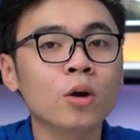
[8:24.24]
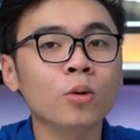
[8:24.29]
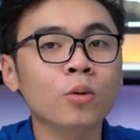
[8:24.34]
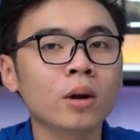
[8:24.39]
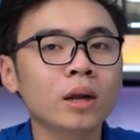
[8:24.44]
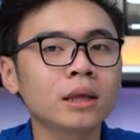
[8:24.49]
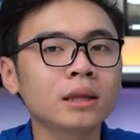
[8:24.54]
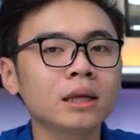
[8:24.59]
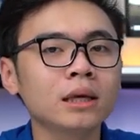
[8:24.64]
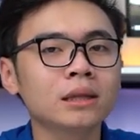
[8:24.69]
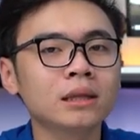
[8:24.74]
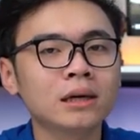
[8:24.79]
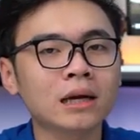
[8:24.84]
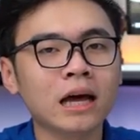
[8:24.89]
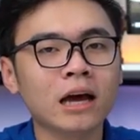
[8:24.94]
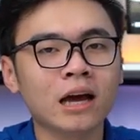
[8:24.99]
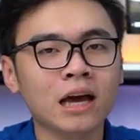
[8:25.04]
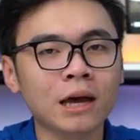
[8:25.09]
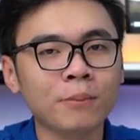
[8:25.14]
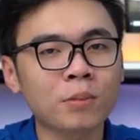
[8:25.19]
Quality tức
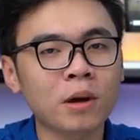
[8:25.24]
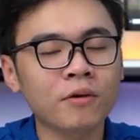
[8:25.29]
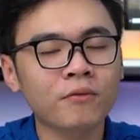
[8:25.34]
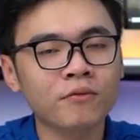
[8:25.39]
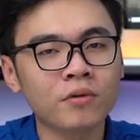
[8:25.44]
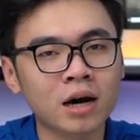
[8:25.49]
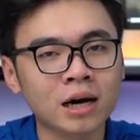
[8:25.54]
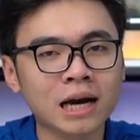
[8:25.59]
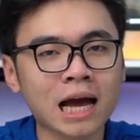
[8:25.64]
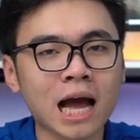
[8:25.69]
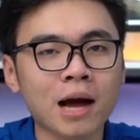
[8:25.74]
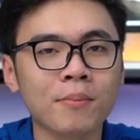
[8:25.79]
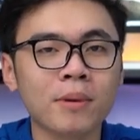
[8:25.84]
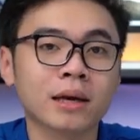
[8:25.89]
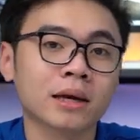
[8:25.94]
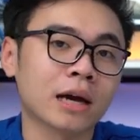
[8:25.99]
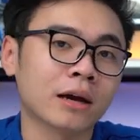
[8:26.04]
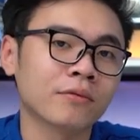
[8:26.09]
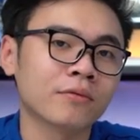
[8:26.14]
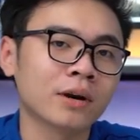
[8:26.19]
là FPS vừa cao
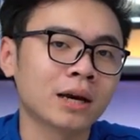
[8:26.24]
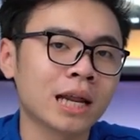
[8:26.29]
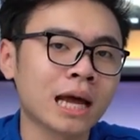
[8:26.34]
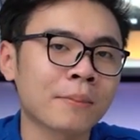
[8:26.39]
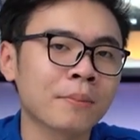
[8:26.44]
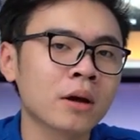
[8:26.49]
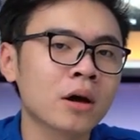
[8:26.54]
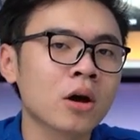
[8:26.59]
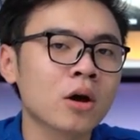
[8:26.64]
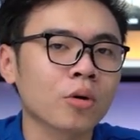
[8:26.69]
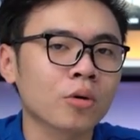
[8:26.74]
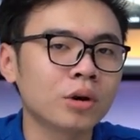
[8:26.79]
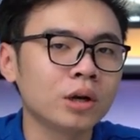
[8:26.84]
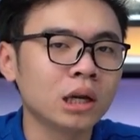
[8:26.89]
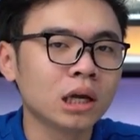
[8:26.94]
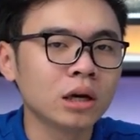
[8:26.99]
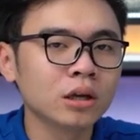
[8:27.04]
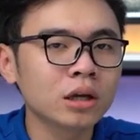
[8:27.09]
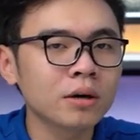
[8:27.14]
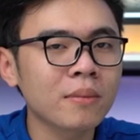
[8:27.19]
mà hình ảnh vừa đẹp.
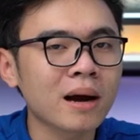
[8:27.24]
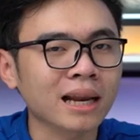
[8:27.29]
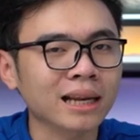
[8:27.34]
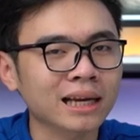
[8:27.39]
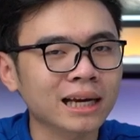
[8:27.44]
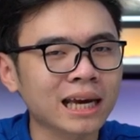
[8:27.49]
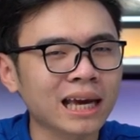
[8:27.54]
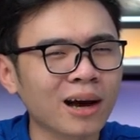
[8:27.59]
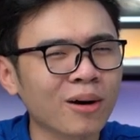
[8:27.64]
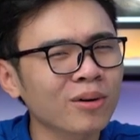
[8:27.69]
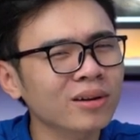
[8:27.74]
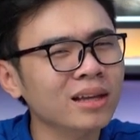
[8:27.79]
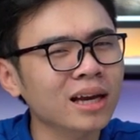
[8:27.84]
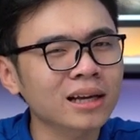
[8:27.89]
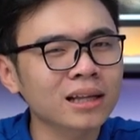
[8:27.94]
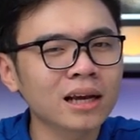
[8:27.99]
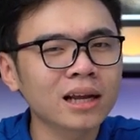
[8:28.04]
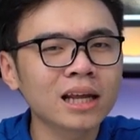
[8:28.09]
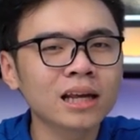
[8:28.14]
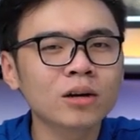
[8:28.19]
Còn nếu như bạn kéo cái
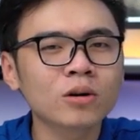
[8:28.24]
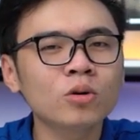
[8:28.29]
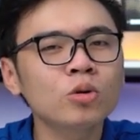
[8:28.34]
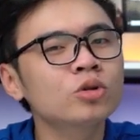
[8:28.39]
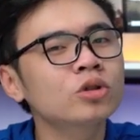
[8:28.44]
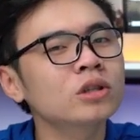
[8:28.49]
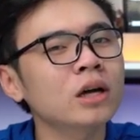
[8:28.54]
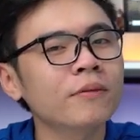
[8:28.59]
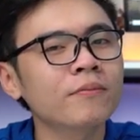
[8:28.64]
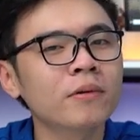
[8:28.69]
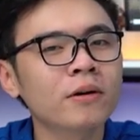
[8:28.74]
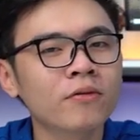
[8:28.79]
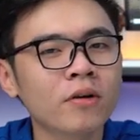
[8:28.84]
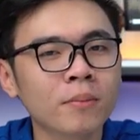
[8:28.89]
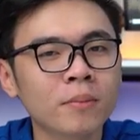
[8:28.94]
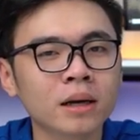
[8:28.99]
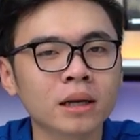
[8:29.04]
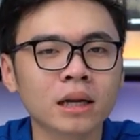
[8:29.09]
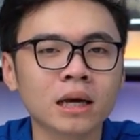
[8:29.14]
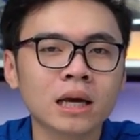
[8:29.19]
thanh này lên Ultra
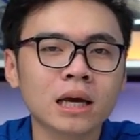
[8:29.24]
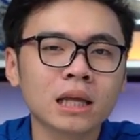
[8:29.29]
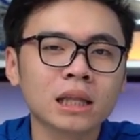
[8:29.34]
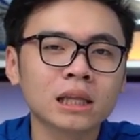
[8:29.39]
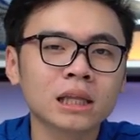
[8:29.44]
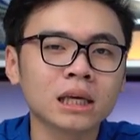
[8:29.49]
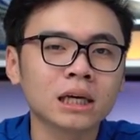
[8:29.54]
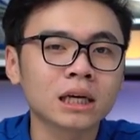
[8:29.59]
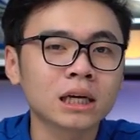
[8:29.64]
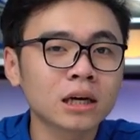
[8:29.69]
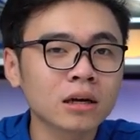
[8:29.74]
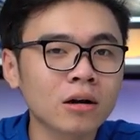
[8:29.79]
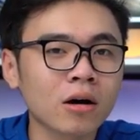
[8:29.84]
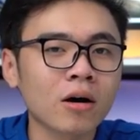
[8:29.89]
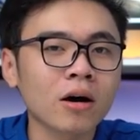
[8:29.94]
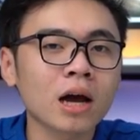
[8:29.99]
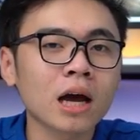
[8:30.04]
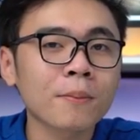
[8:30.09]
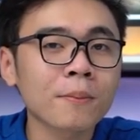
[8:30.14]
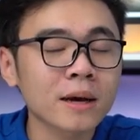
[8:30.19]
Performance thì khi
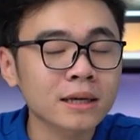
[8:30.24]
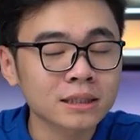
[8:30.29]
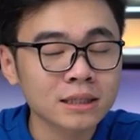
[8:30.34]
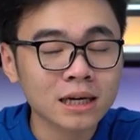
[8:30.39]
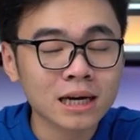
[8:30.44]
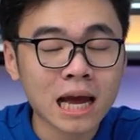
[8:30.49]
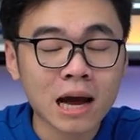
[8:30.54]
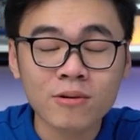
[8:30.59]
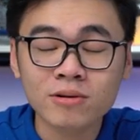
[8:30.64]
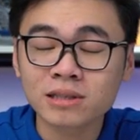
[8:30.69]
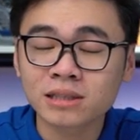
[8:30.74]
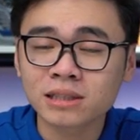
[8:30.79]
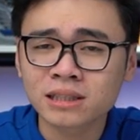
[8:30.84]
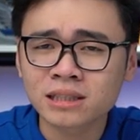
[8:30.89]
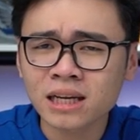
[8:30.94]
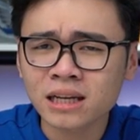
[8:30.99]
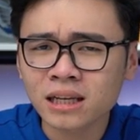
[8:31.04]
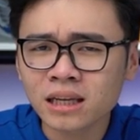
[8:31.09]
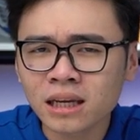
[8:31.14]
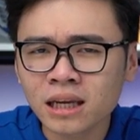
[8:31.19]
đó FPS sẽ cao hơn
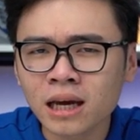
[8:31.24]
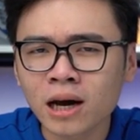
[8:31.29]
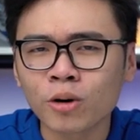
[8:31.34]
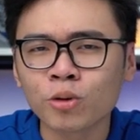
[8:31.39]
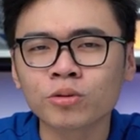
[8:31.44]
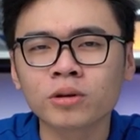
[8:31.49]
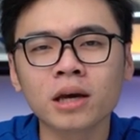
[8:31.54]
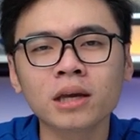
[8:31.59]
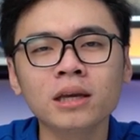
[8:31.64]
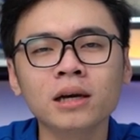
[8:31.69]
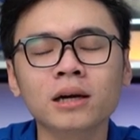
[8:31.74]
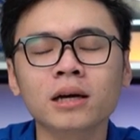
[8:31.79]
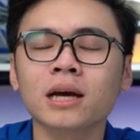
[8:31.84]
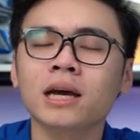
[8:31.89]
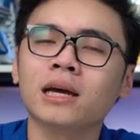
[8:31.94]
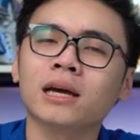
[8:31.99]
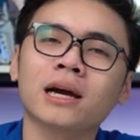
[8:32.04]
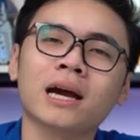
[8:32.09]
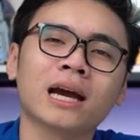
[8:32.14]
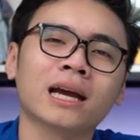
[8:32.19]
rất nhiều, thế nhưng
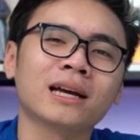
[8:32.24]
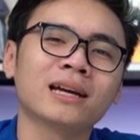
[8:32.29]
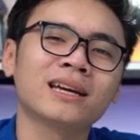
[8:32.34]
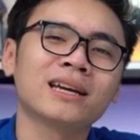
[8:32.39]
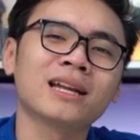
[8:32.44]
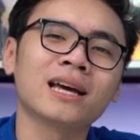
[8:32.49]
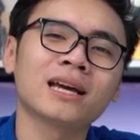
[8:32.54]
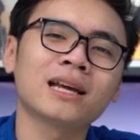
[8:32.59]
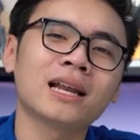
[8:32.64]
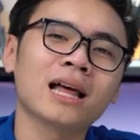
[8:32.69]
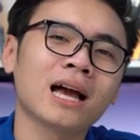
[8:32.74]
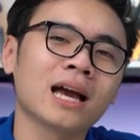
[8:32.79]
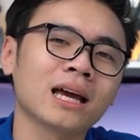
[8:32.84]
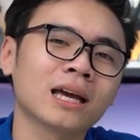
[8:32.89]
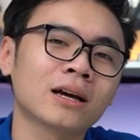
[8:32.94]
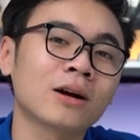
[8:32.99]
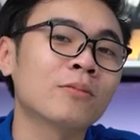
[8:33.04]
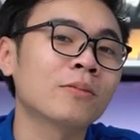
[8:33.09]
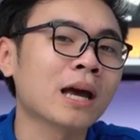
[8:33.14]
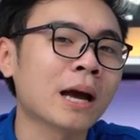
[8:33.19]
cái hình ảnh khi đấy
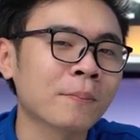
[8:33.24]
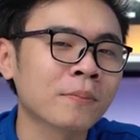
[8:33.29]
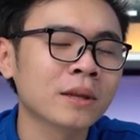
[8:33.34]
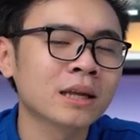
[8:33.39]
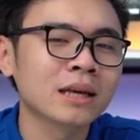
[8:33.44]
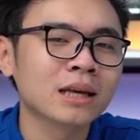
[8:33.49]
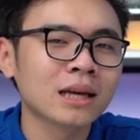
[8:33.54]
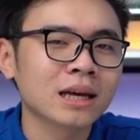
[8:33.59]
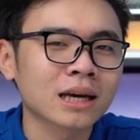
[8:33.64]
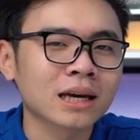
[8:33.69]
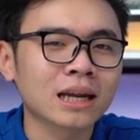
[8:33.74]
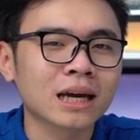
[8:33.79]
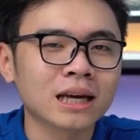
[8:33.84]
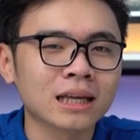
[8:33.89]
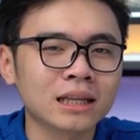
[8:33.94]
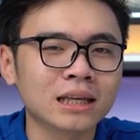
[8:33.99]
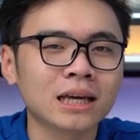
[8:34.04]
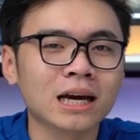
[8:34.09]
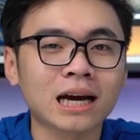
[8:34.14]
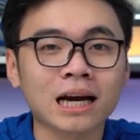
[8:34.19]
lại không đẹp. Cái
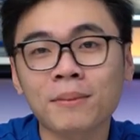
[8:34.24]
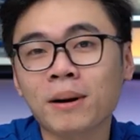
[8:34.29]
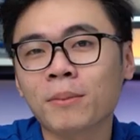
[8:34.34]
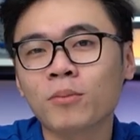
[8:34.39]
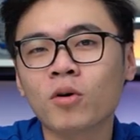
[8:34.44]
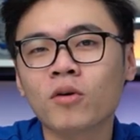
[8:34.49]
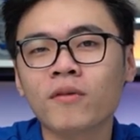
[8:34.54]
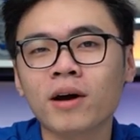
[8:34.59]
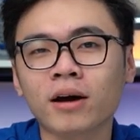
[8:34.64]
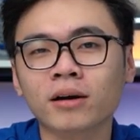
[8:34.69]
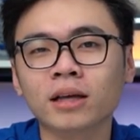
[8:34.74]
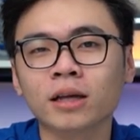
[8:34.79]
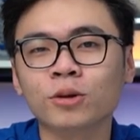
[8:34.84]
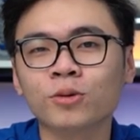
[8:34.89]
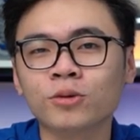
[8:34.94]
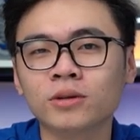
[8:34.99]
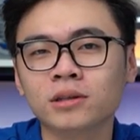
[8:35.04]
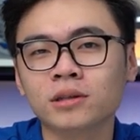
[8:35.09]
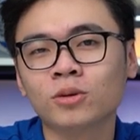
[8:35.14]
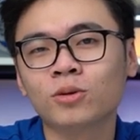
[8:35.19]
này thì các bạn mua về có thể
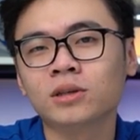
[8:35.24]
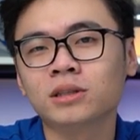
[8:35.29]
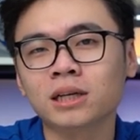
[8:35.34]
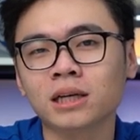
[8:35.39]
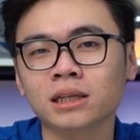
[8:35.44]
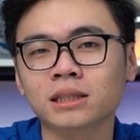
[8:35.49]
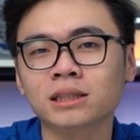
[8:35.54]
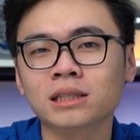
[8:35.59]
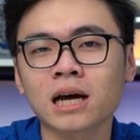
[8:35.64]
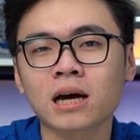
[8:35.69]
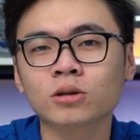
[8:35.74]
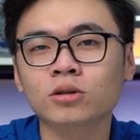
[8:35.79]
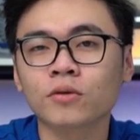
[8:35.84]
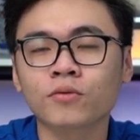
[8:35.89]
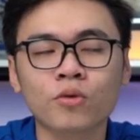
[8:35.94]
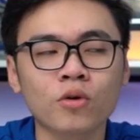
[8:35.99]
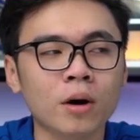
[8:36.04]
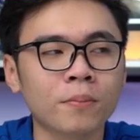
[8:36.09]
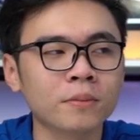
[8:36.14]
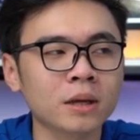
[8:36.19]
tùy chỉnh sao cho
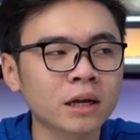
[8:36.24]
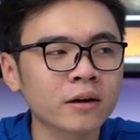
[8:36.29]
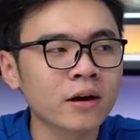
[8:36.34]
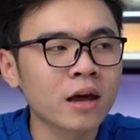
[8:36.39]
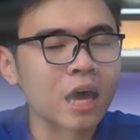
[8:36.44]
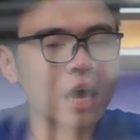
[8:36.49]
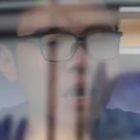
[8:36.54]
phù hợp nhất,